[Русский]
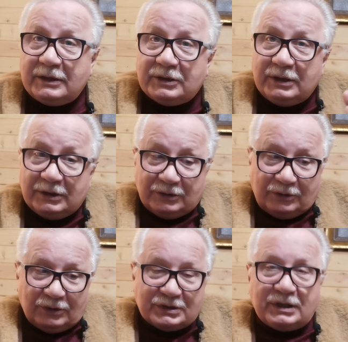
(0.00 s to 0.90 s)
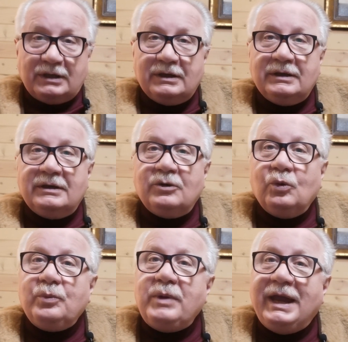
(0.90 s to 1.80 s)
А это тоже
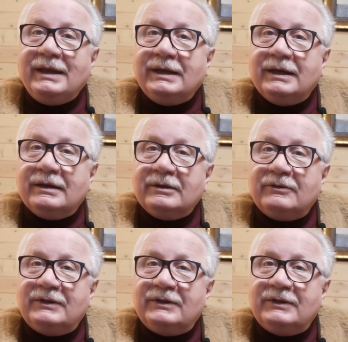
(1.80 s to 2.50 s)
умение